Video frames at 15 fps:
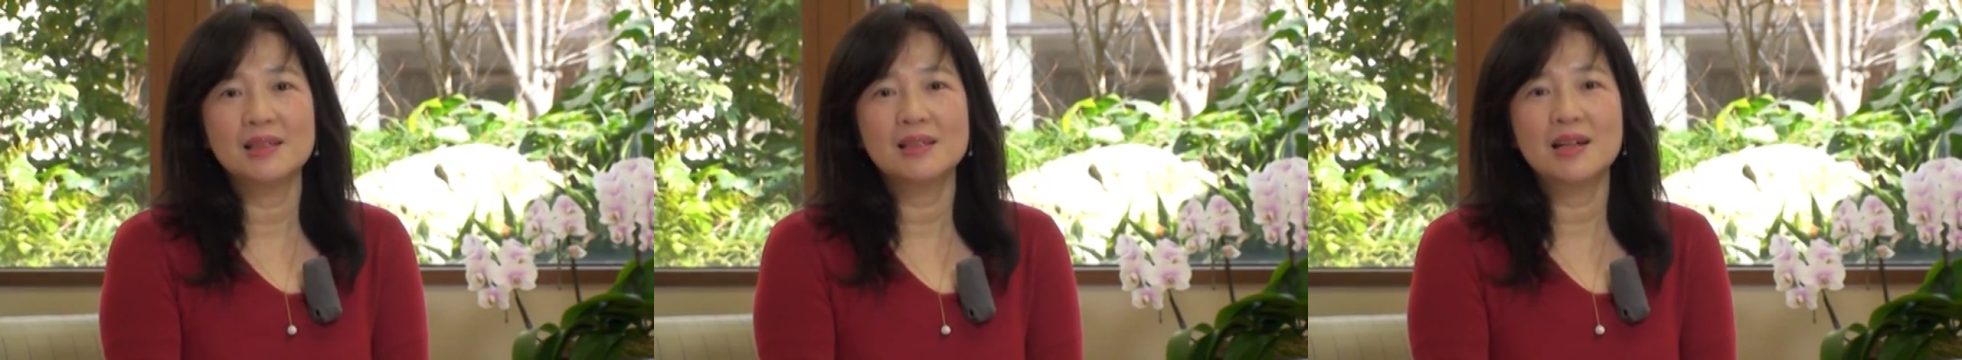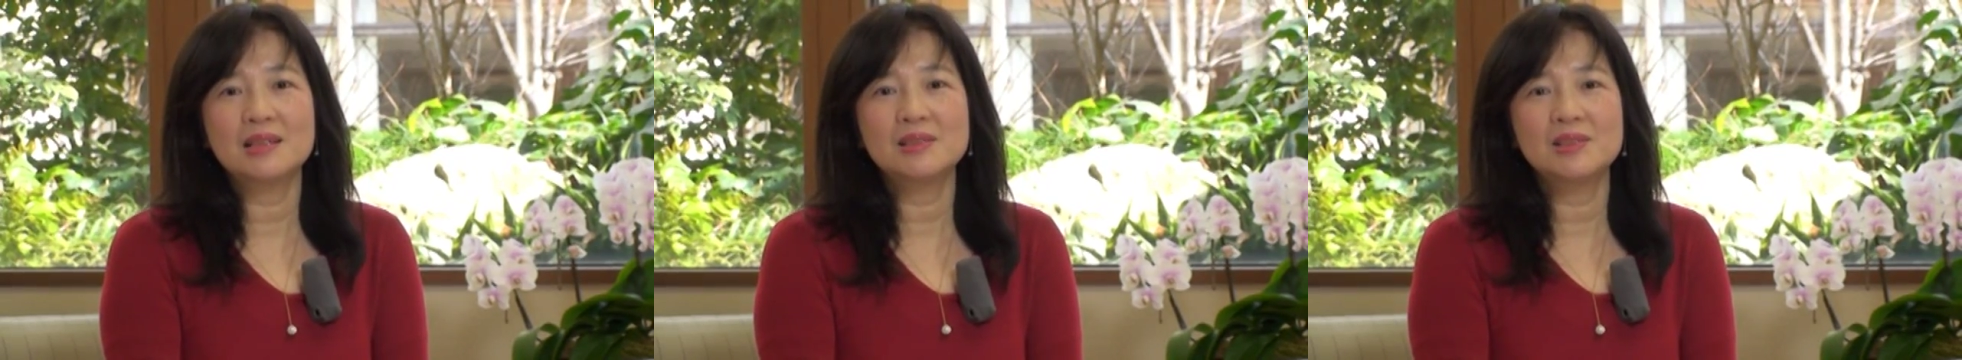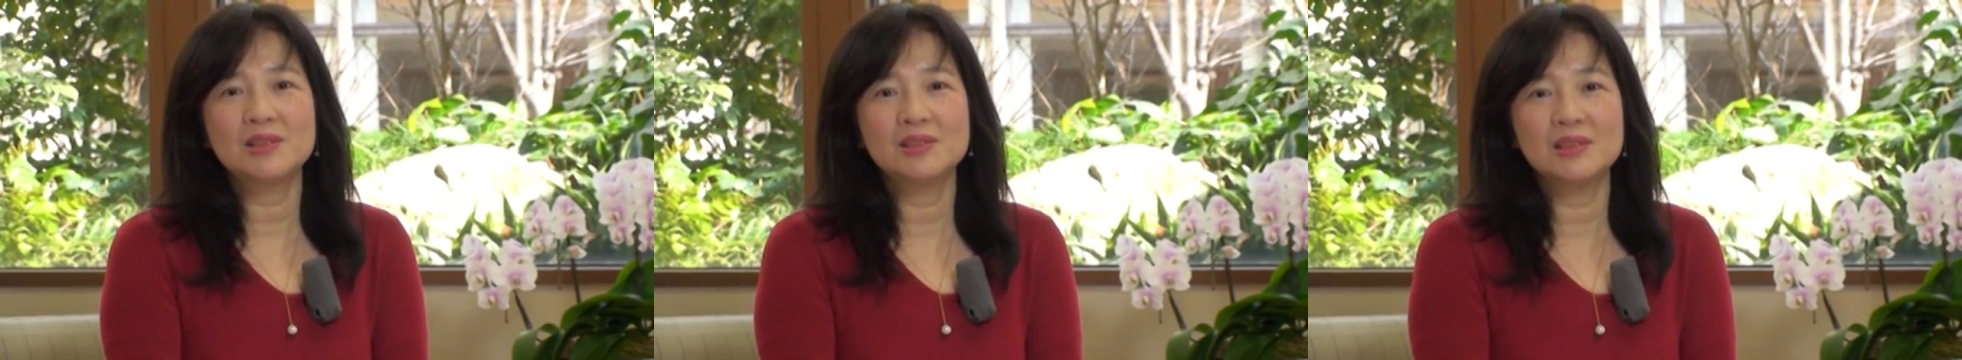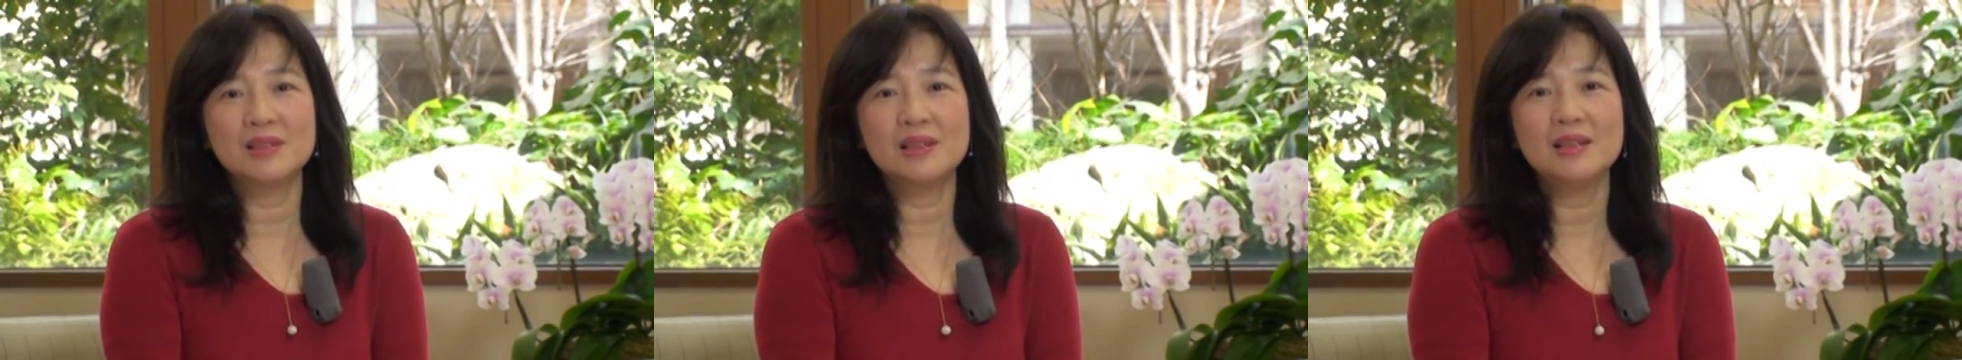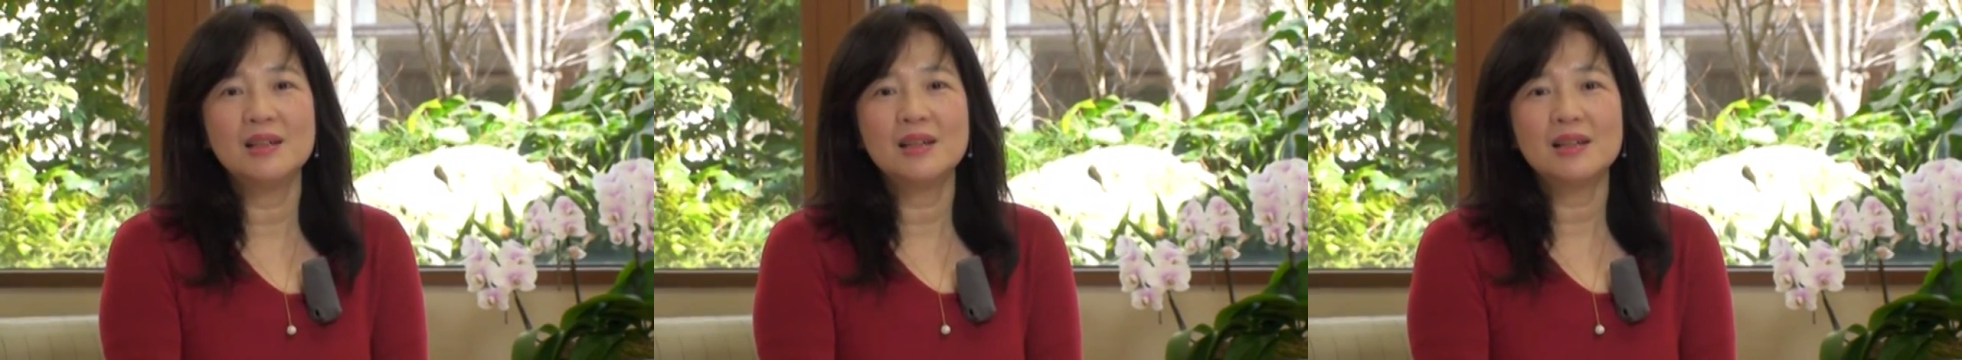学長
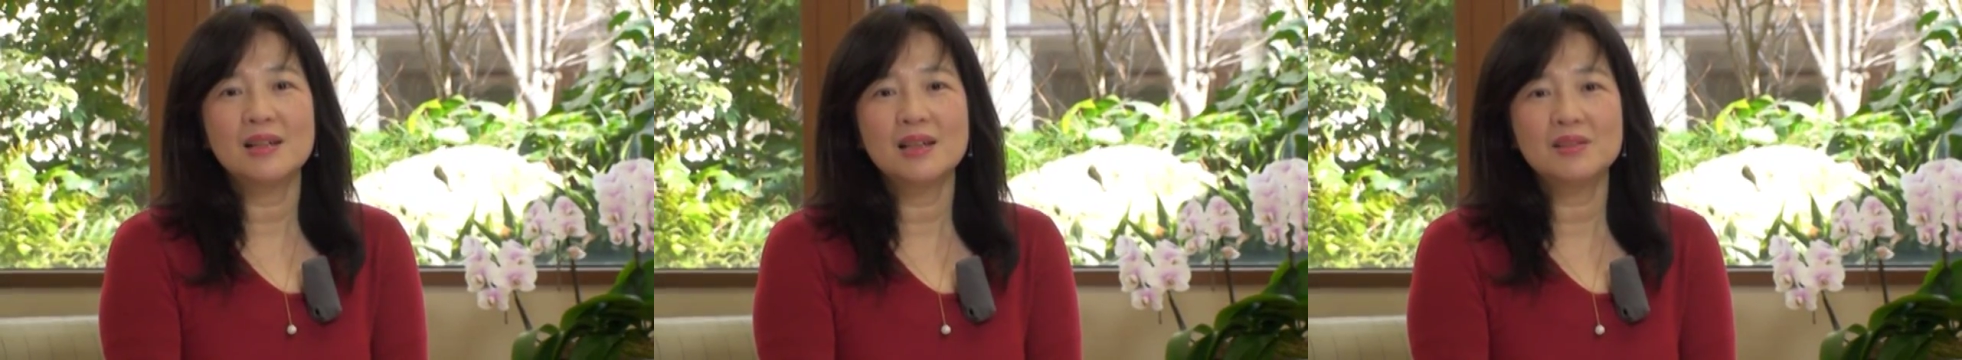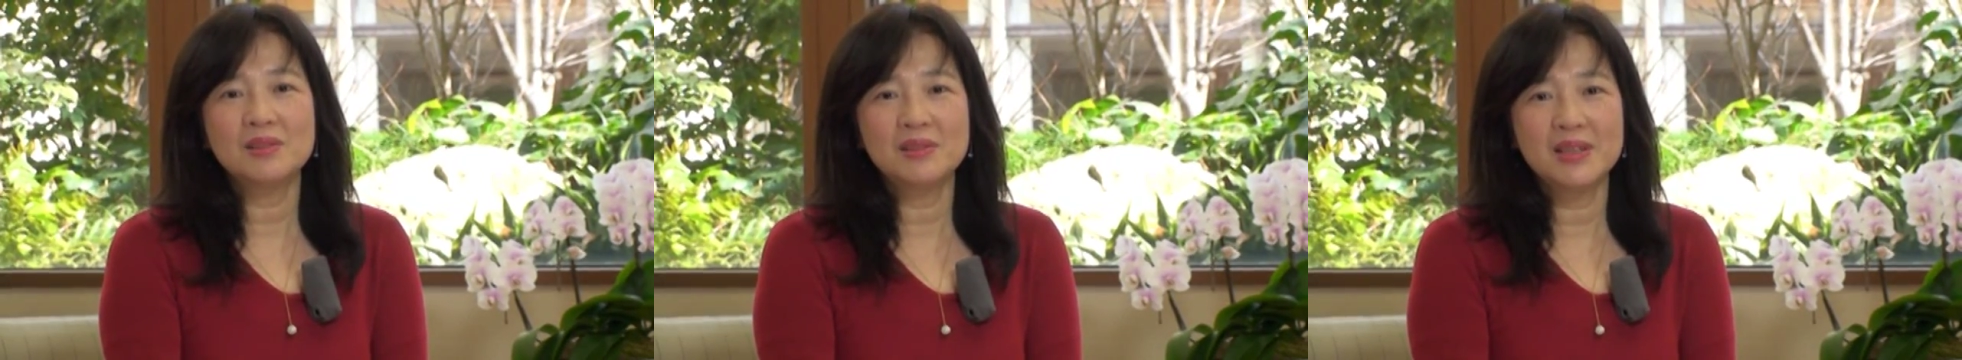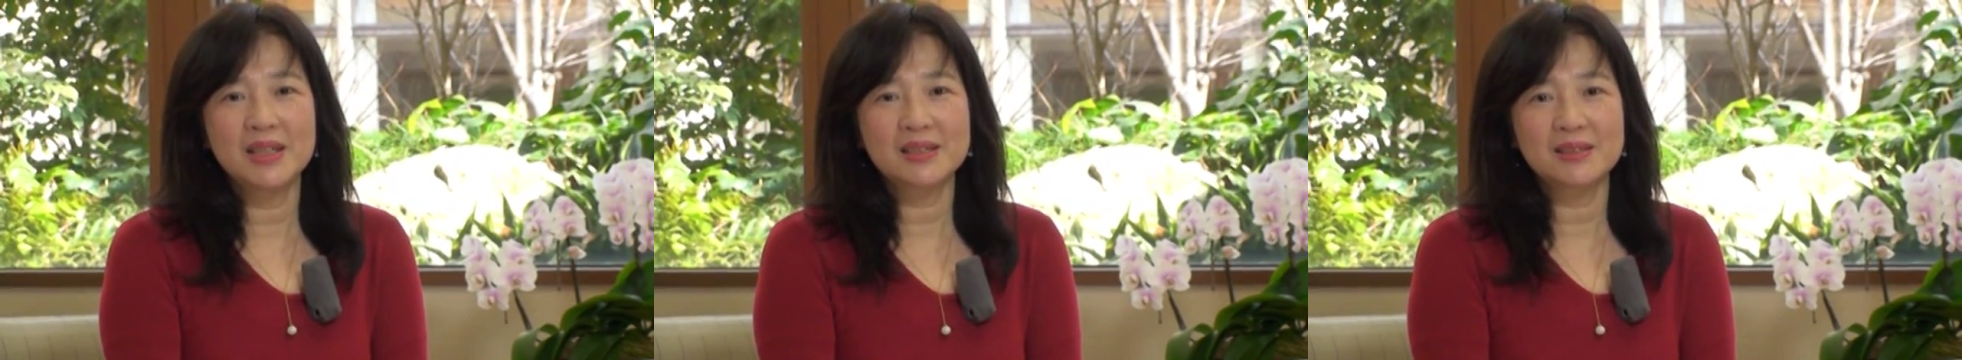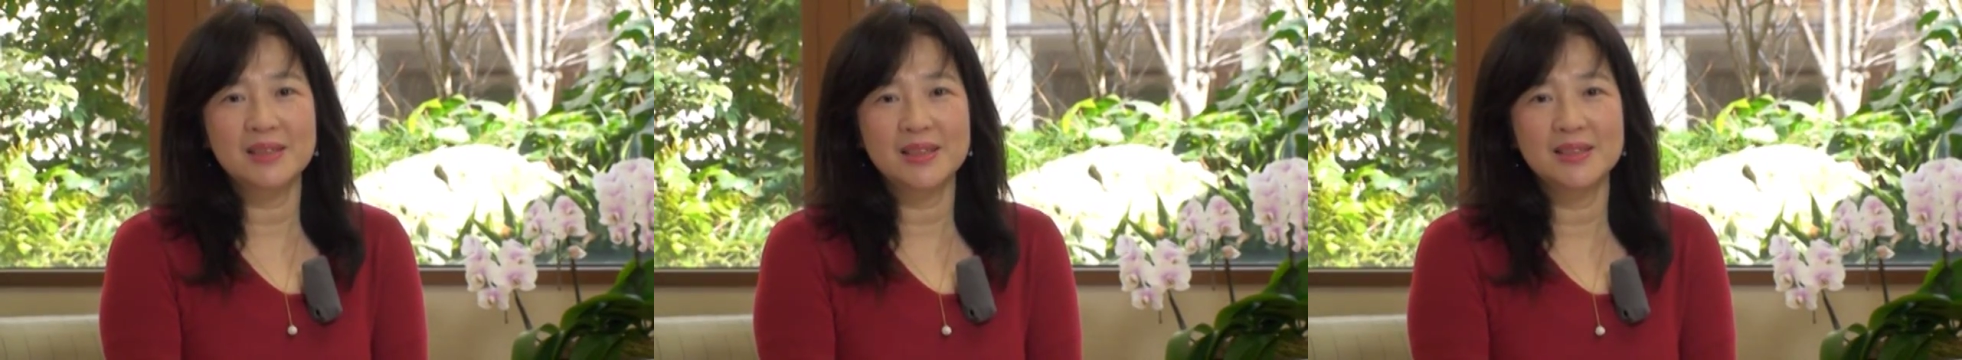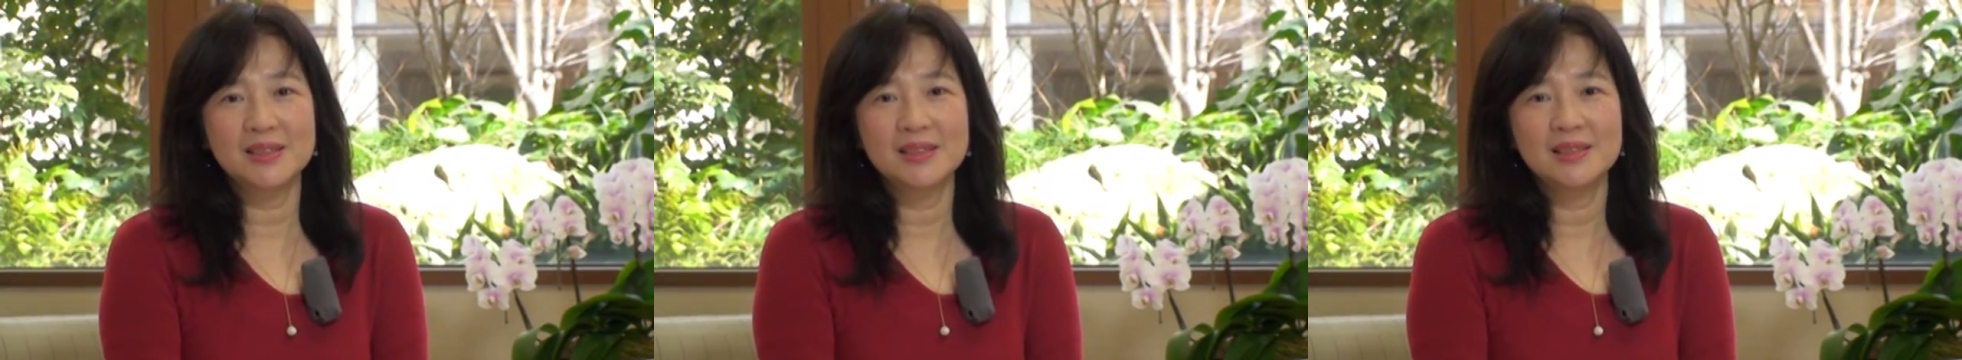の加藤英子
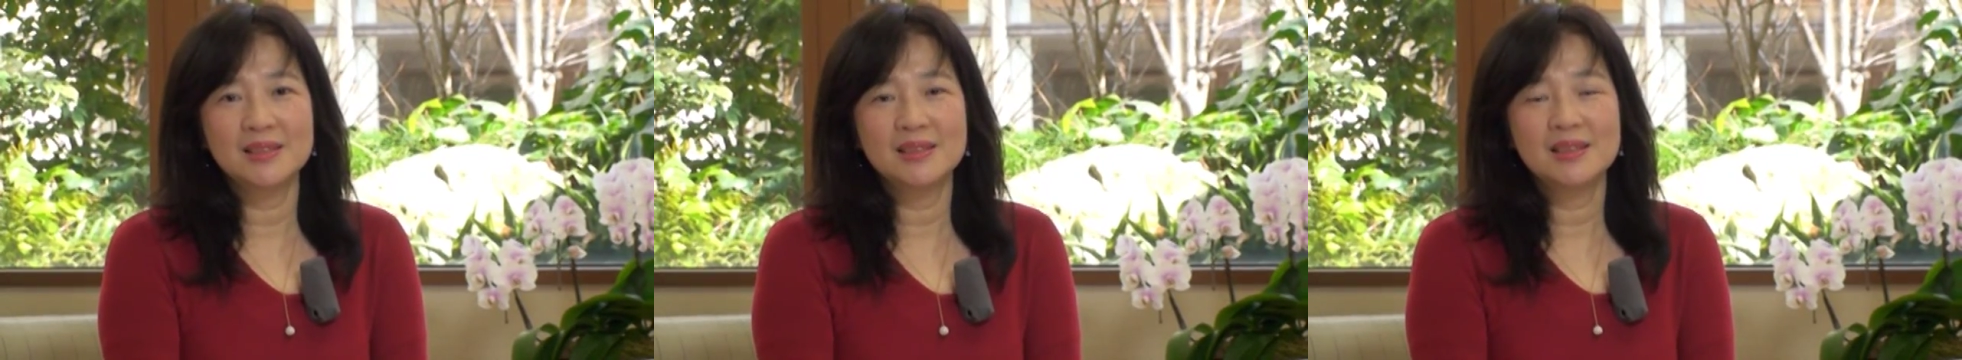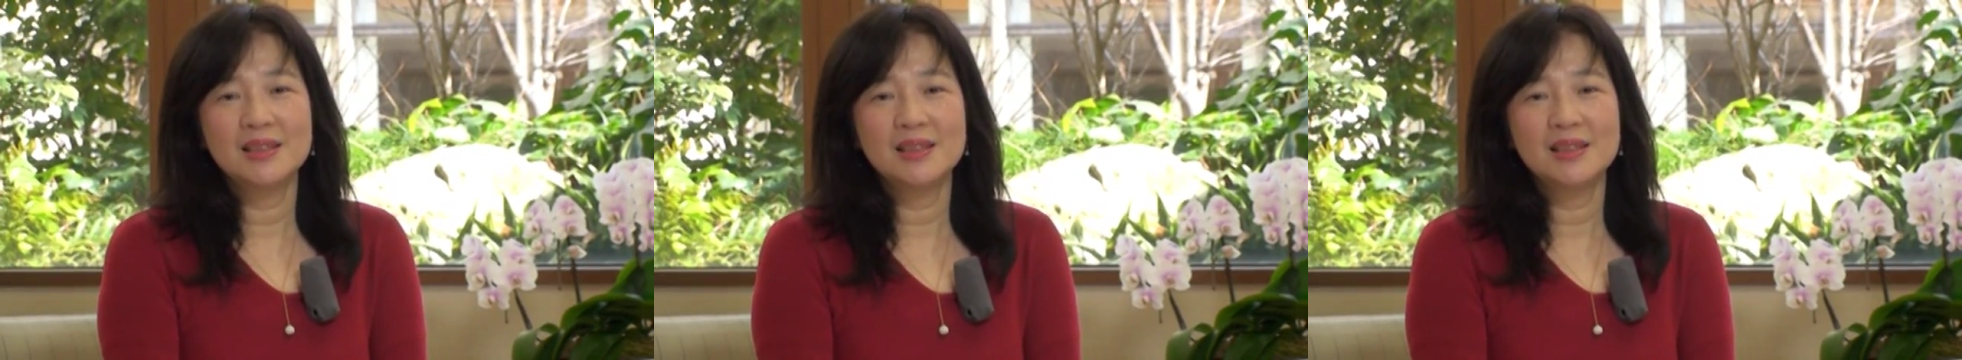です